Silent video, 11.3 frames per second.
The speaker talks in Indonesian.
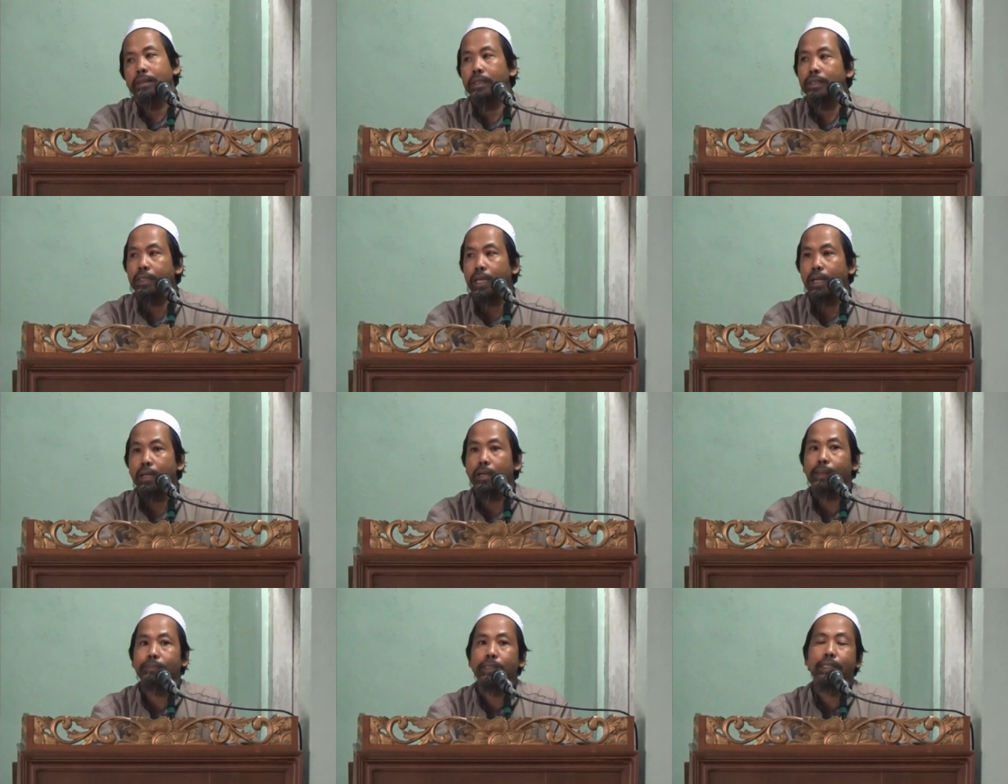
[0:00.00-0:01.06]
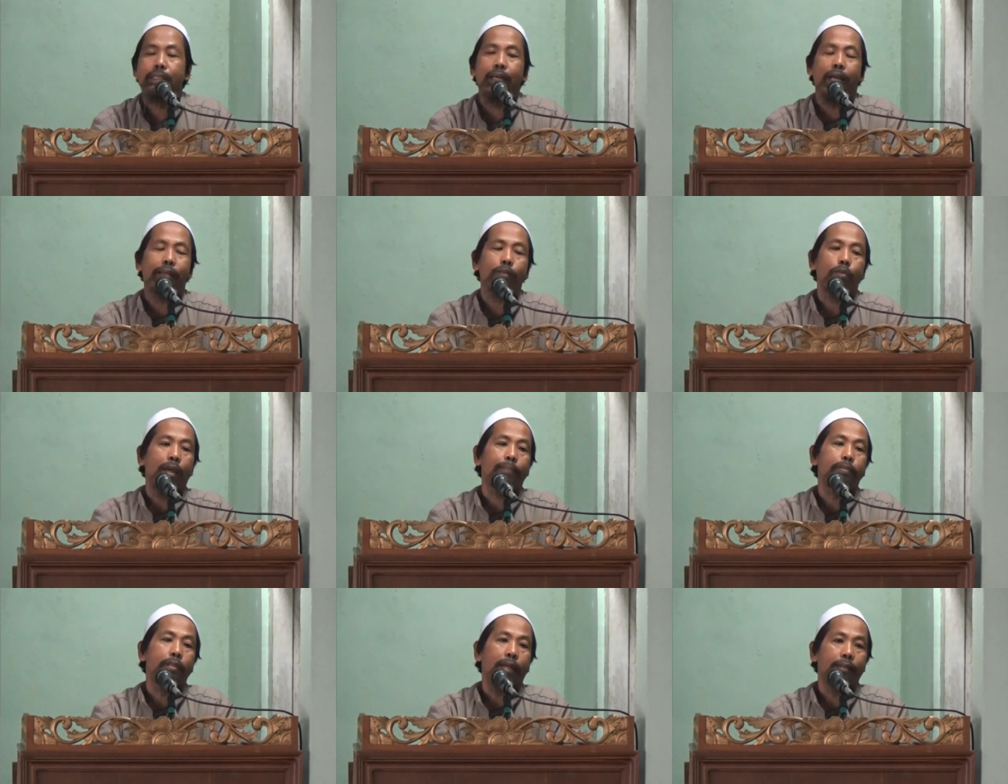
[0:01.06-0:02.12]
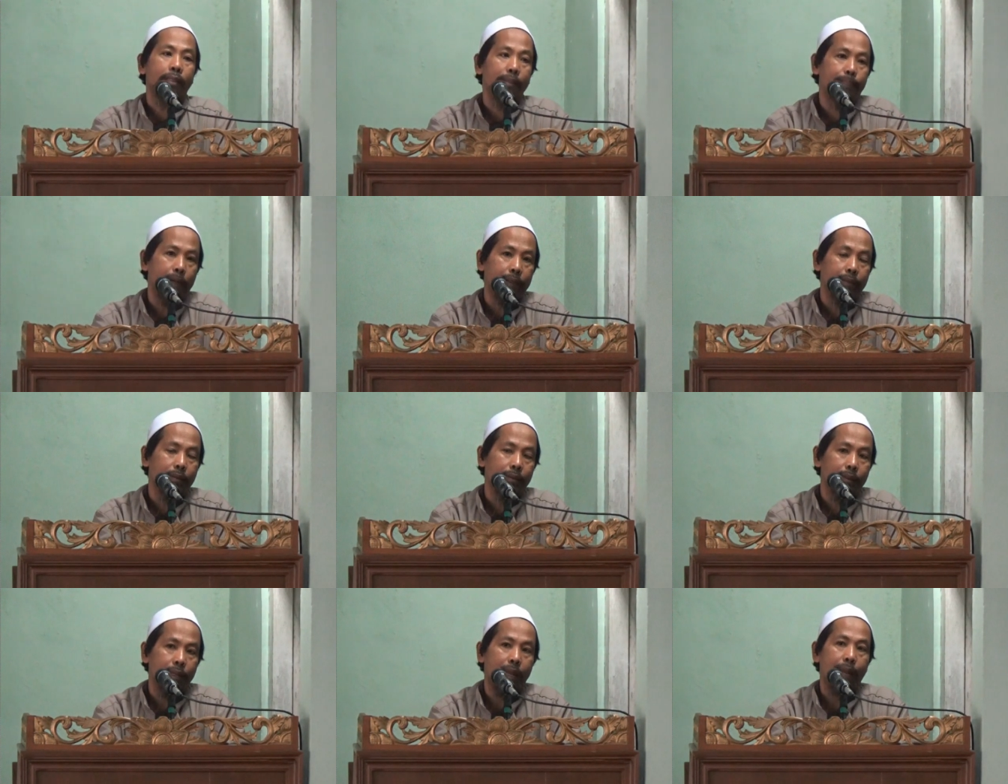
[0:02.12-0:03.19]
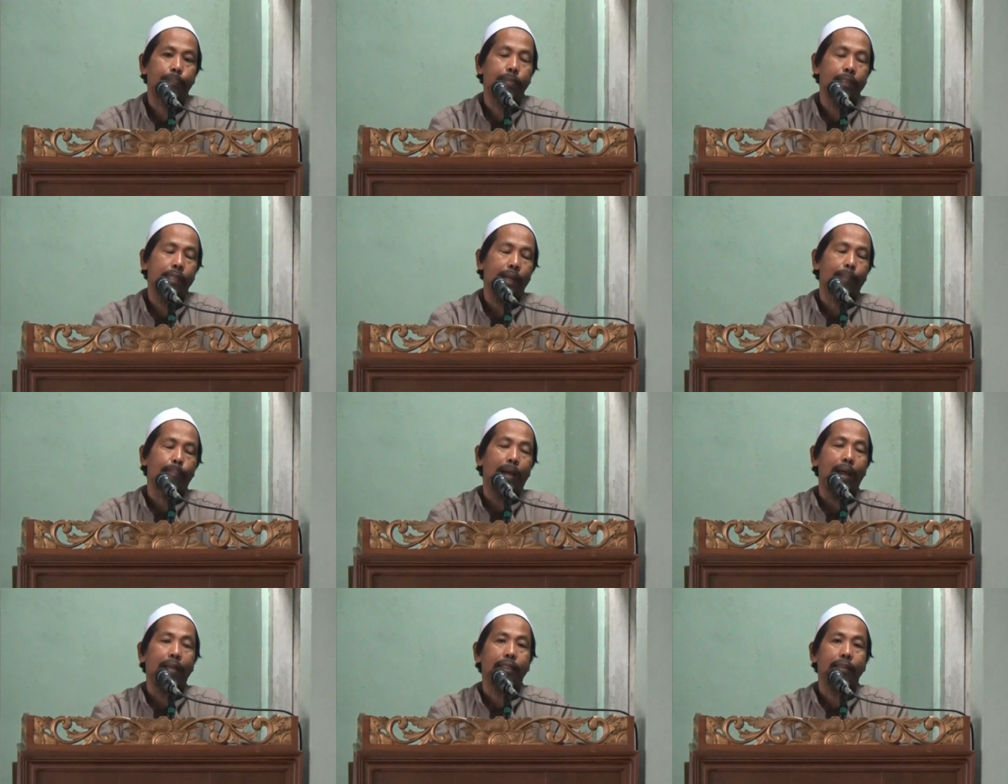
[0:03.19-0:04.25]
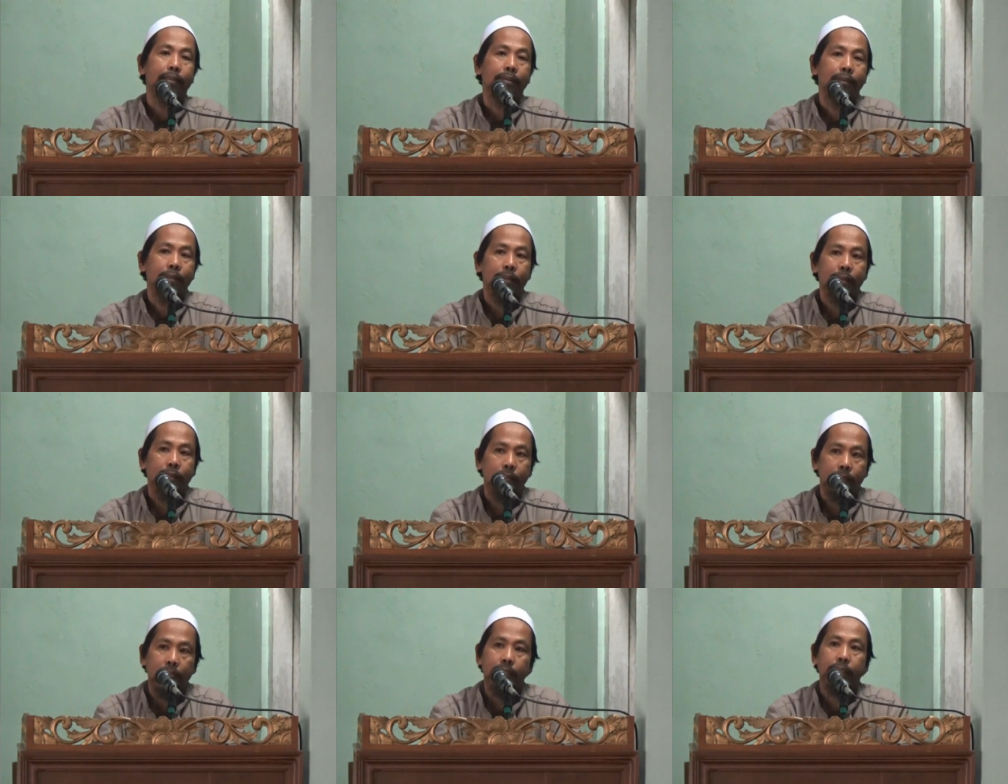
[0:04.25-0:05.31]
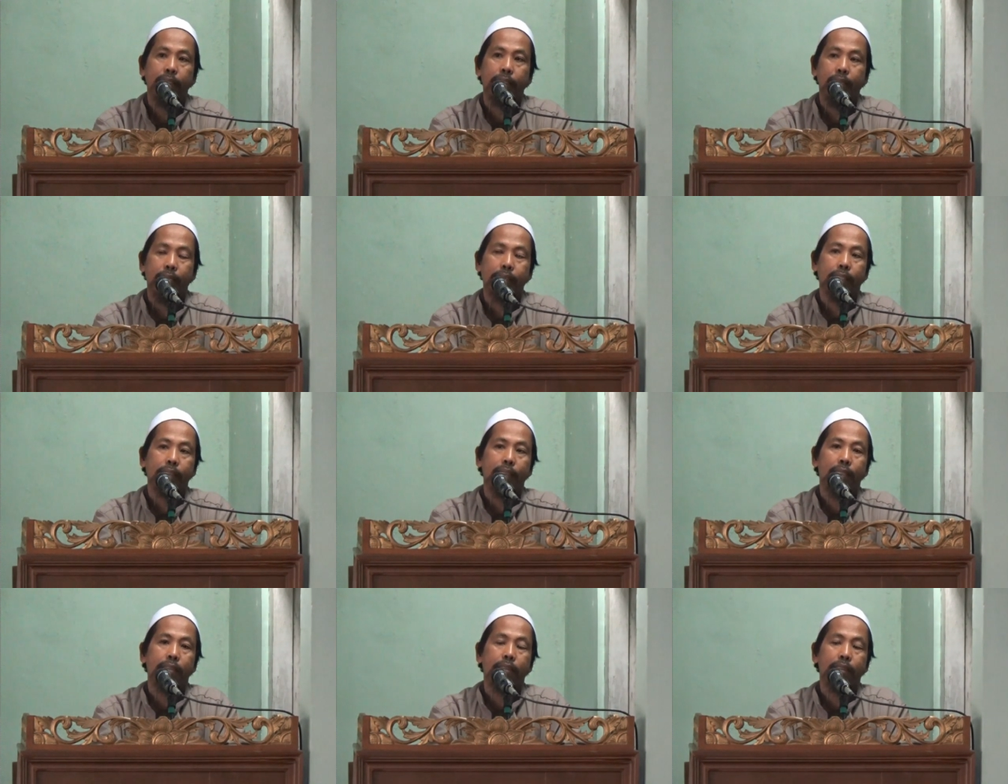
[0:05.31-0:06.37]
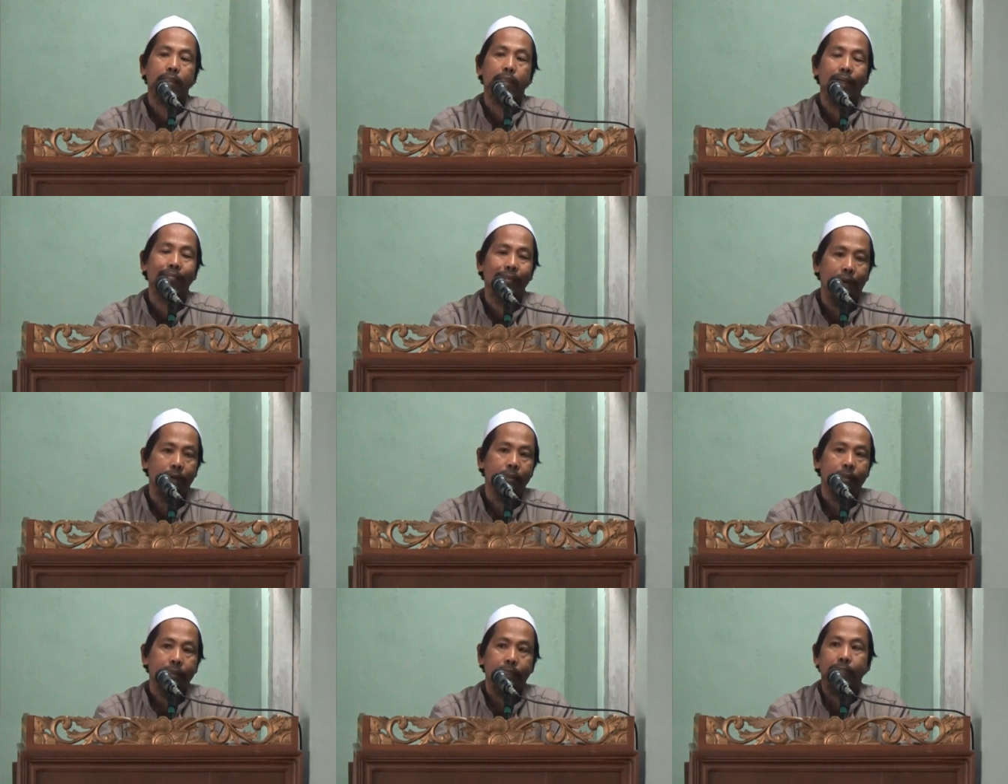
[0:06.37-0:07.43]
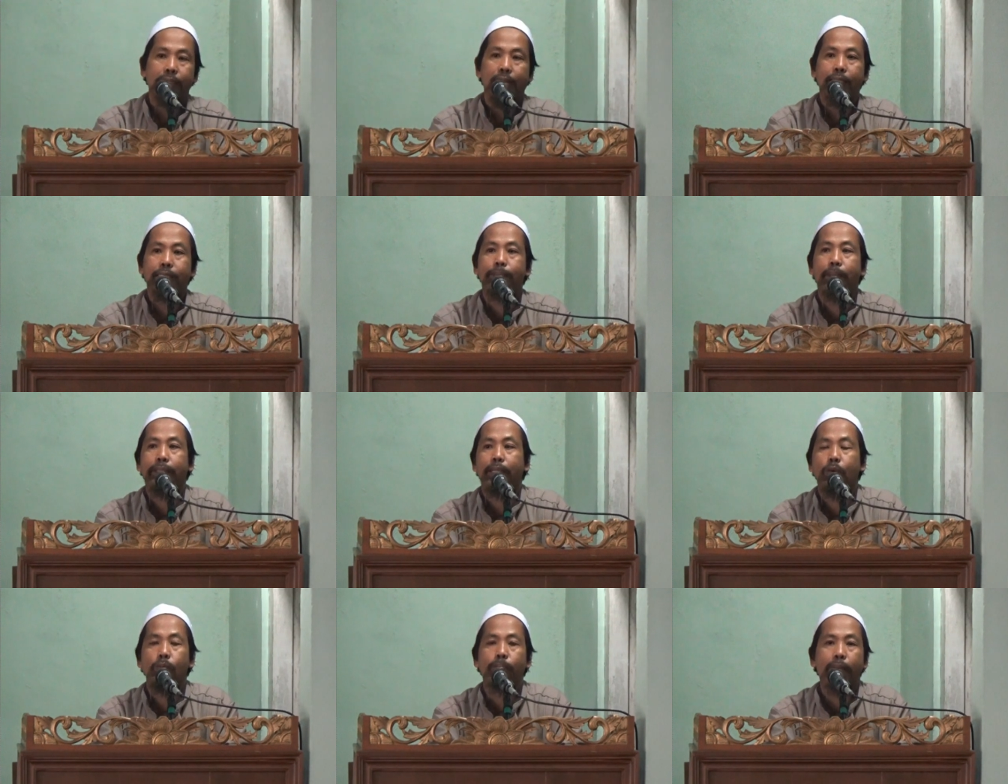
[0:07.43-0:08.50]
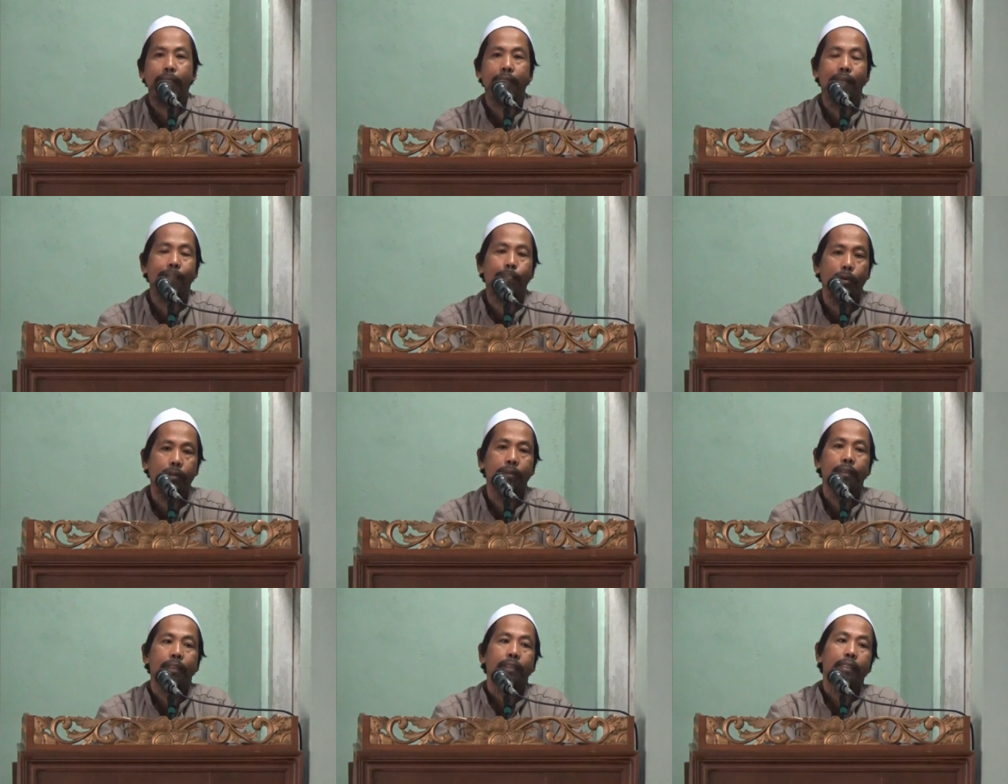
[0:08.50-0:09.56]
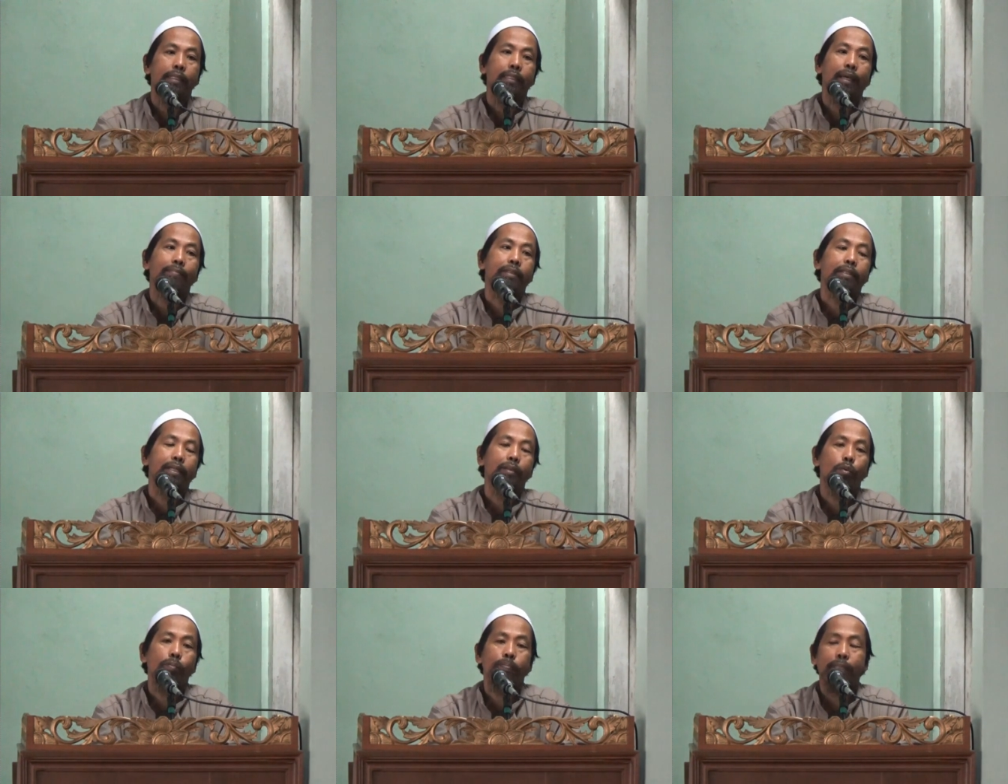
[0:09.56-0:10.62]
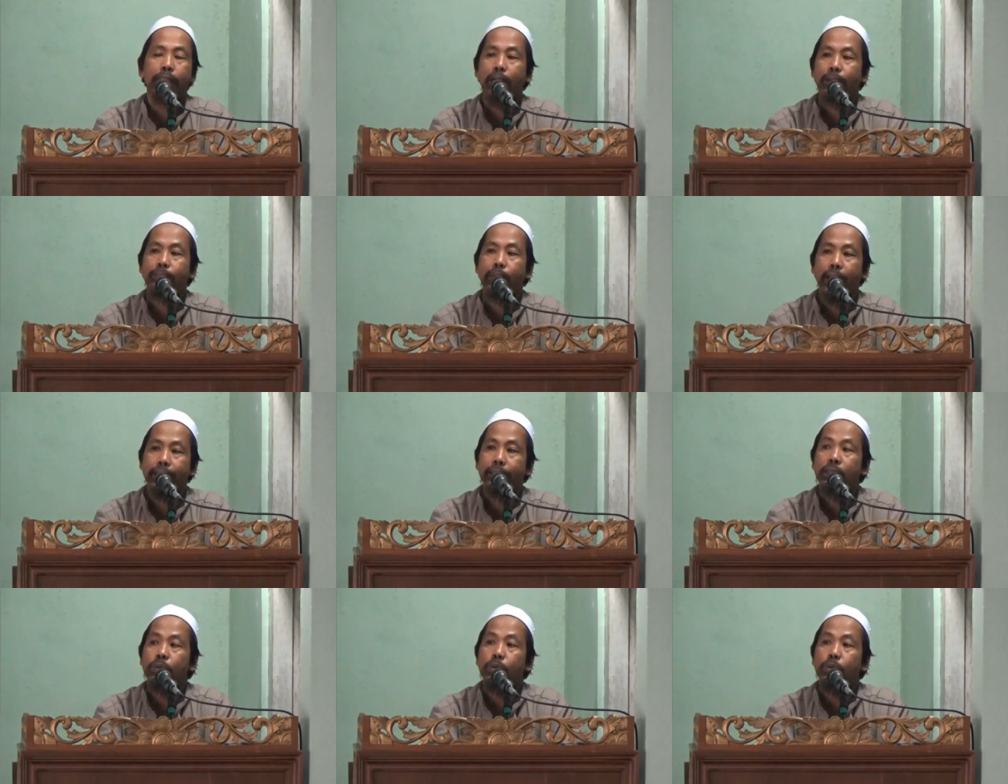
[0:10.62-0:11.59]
Jadi karena nabi kita itu nabi yang hebat, nabi yang paling tinggi derajatnya di sisi Allah, kita sebagai umatnya pun kita menjadi umat terbaik,